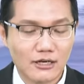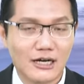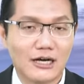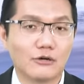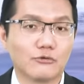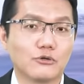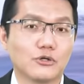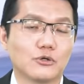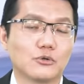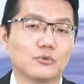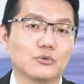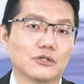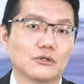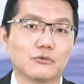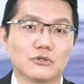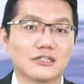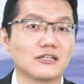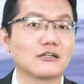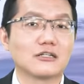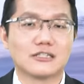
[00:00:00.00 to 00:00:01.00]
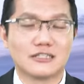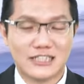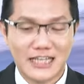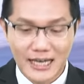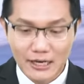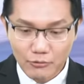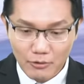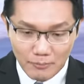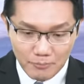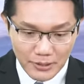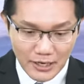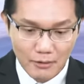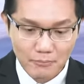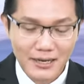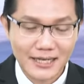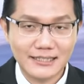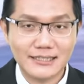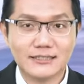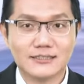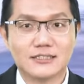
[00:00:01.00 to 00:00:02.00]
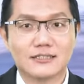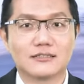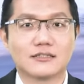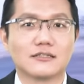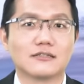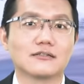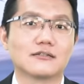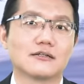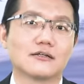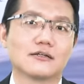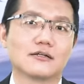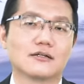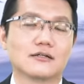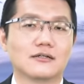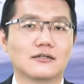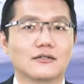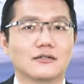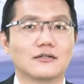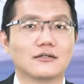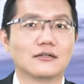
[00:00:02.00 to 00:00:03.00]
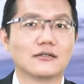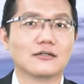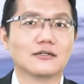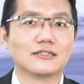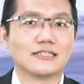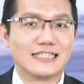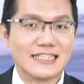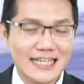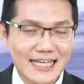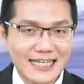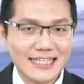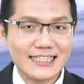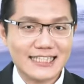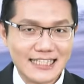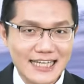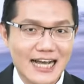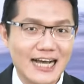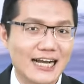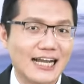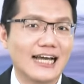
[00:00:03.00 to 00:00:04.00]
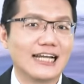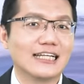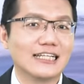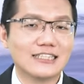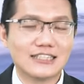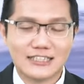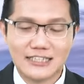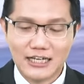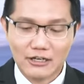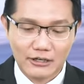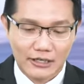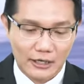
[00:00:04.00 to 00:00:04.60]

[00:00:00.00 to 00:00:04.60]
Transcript: 到航运股的，我道你千万不要卖在这里。接下来你只要